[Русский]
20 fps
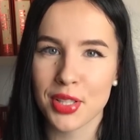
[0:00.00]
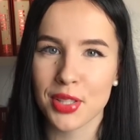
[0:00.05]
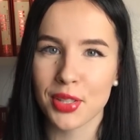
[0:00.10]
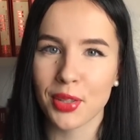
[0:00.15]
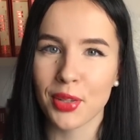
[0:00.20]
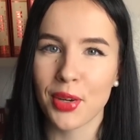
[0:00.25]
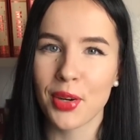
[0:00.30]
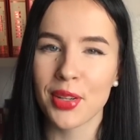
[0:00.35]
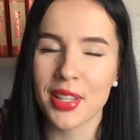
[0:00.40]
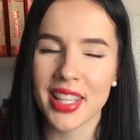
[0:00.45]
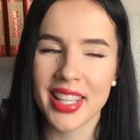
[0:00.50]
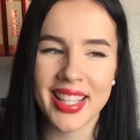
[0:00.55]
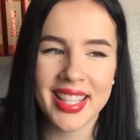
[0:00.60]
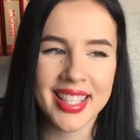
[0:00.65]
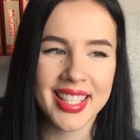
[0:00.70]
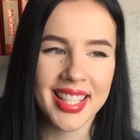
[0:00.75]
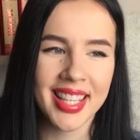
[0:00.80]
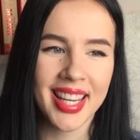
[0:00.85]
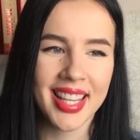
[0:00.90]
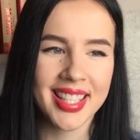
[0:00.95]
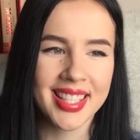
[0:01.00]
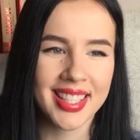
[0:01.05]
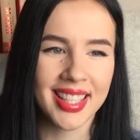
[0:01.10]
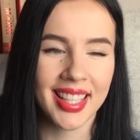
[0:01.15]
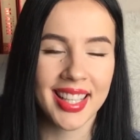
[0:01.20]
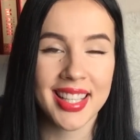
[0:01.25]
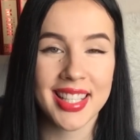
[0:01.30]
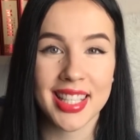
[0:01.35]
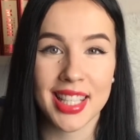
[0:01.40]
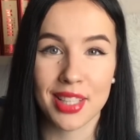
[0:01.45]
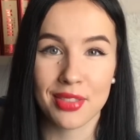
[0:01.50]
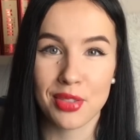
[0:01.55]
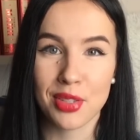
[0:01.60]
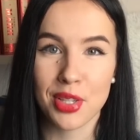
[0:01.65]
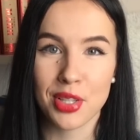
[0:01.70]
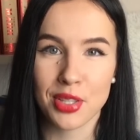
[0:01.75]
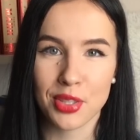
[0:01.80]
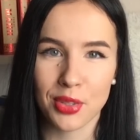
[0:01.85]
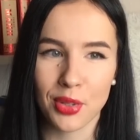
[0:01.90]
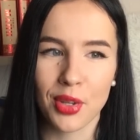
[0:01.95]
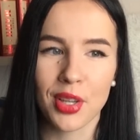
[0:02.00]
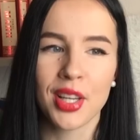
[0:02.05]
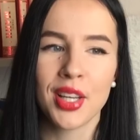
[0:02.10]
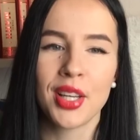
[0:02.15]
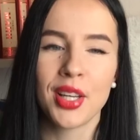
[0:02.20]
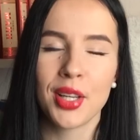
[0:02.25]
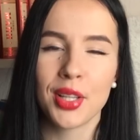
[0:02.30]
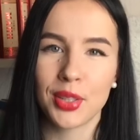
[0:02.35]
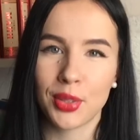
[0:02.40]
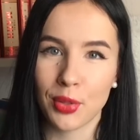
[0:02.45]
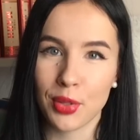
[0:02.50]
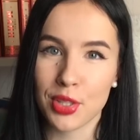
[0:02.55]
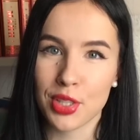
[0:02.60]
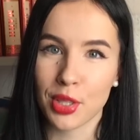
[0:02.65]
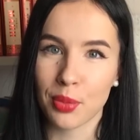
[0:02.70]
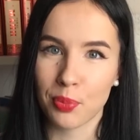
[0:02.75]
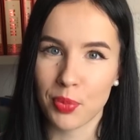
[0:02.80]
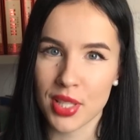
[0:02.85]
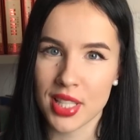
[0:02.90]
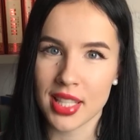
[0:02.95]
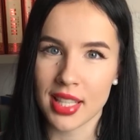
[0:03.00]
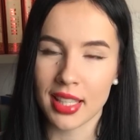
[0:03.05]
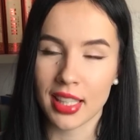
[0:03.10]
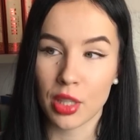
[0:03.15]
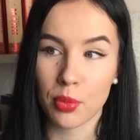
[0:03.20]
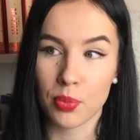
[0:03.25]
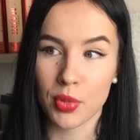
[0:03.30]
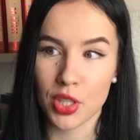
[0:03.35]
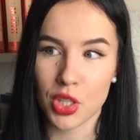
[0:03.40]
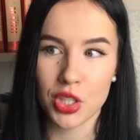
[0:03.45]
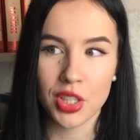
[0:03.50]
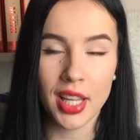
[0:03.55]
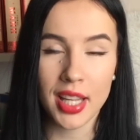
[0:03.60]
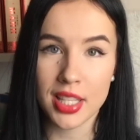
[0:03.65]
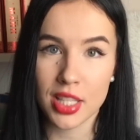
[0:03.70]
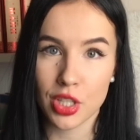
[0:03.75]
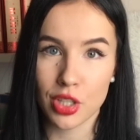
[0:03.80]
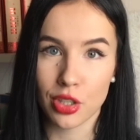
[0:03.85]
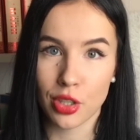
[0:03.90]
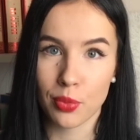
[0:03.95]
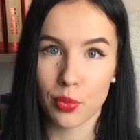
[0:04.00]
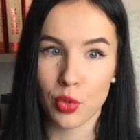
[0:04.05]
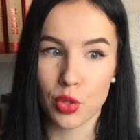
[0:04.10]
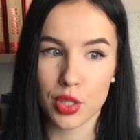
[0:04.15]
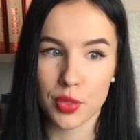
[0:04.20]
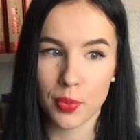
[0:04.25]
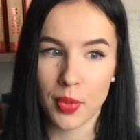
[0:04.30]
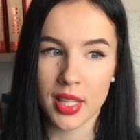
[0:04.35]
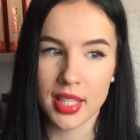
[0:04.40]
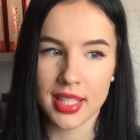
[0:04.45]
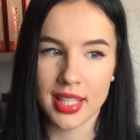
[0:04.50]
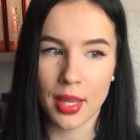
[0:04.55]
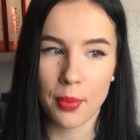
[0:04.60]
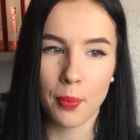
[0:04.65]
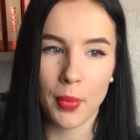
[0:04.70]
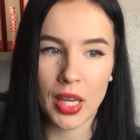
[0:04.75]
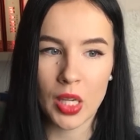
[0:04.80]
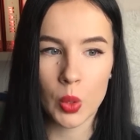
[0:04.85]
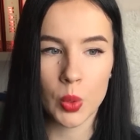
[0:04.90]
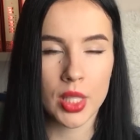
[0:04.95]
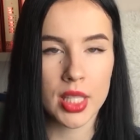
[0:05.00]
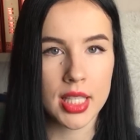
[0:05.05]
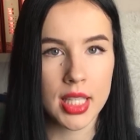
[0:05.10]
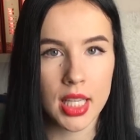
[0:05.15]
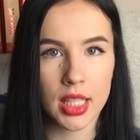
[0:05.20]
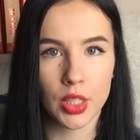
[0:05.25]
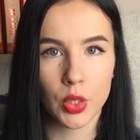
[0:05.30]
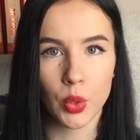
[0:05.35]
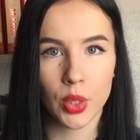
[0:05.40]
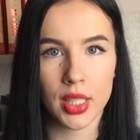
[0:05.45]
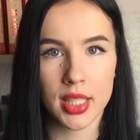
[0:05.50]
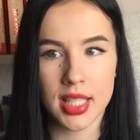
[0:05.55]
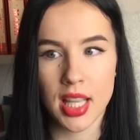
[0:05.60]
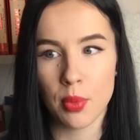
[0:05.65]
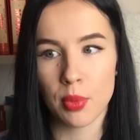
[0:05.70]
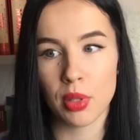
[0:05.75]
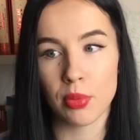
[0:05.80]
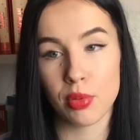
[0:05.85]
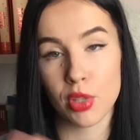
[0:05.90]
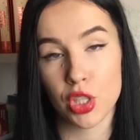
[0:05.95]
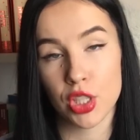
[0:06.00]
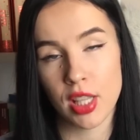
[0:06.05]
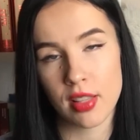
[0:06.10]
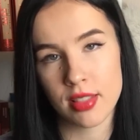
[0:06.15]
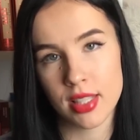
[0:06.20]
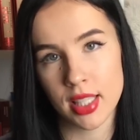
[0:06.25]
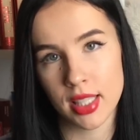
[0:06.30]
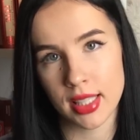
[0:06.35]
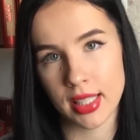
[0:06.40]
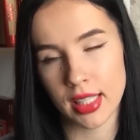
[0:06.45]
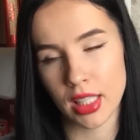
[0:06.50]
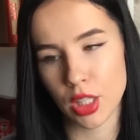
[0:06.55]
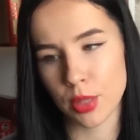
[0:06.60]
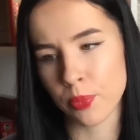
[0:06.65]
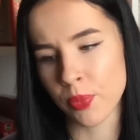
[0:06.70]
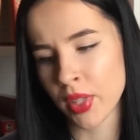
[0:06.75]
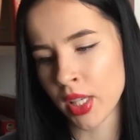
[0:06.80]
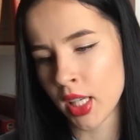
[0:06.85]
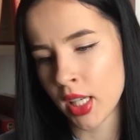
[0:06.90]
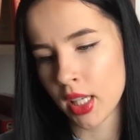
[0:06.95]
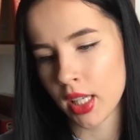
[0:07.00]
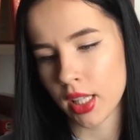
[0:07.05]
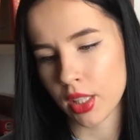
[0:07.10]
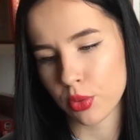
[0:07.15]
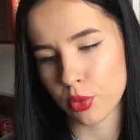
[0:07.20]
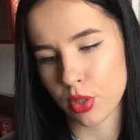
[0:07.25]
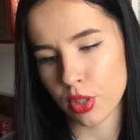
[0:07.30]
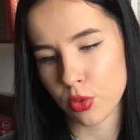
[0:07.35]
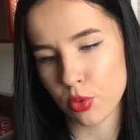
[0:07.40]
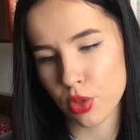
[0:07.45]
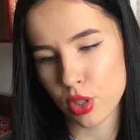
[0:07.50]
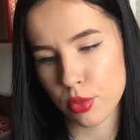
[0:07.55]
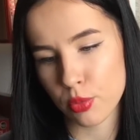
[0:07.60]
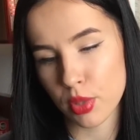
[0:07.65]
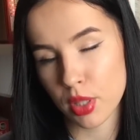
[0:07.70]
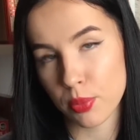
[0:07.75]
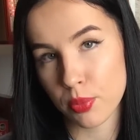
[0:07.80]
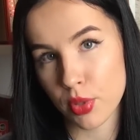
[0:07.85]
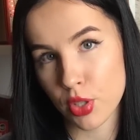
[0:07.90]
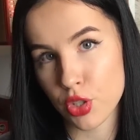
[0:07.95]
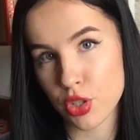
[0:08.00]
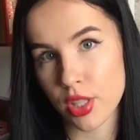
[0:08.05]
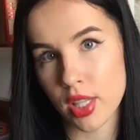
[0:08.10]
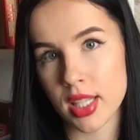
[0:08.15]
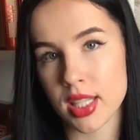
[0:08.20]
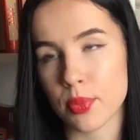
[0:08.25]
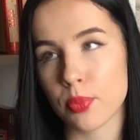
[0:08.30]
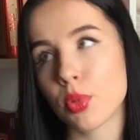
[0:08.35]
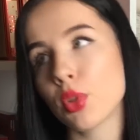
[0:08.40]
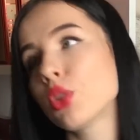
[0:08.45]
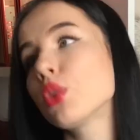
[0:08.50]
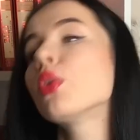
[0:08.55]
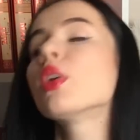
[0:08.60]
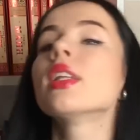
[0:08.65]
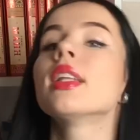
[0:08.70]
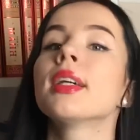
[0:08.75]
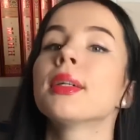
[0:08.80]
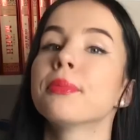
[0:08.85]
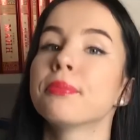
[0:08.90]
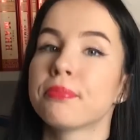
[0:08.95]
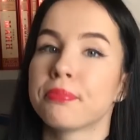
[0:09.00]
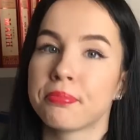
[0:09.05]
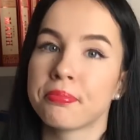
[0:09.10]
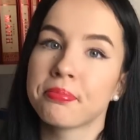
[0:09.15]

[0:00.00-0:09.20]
что интересно, а из того, что точно быстренько прочитается, чтобы успеть за пару недель до экзамена прочитать все книги, которые нужно было прочитать за полгода.